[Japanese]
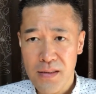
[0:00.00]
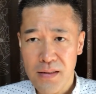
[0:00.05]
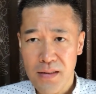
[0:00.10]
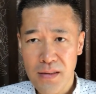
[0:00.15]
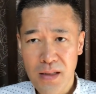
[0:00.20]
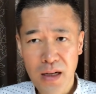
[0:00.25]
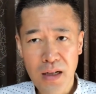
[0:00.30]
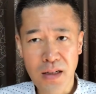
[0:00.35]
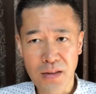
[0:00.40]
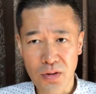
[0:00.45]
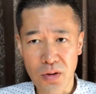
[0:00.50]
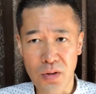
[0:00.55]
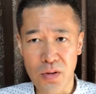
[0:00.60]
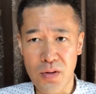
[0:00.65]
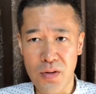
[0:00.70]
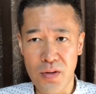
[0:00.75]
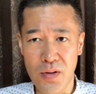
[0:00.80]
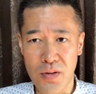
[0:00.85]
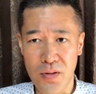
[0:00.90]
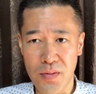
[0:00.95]
なんかそ
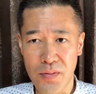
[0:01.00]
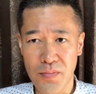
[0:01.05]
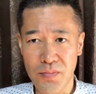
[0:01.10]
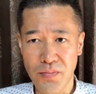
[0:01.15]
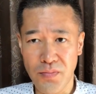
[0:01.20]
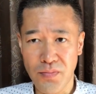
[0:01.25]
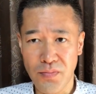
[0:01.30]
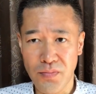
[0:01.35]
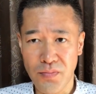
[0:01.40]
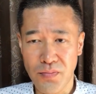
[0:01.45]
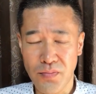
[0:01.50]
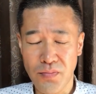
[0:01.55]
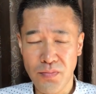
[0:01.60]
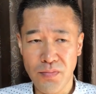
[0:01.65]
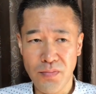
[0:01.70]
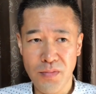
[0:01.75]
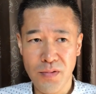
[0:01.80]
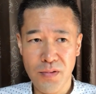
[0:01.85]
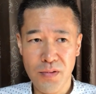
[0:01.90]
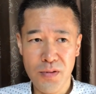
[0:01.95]
の
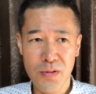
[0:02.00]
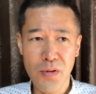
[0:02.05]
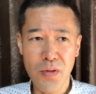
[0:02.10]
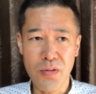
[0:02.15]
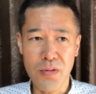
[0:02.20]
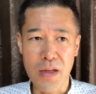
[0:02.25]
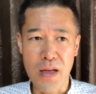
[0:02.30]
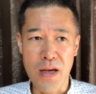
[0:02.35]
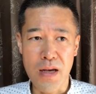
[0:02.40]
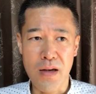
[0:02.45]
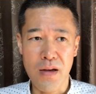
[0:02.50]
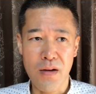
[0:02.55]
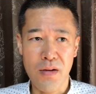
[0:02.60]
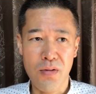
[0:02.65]
すごくね、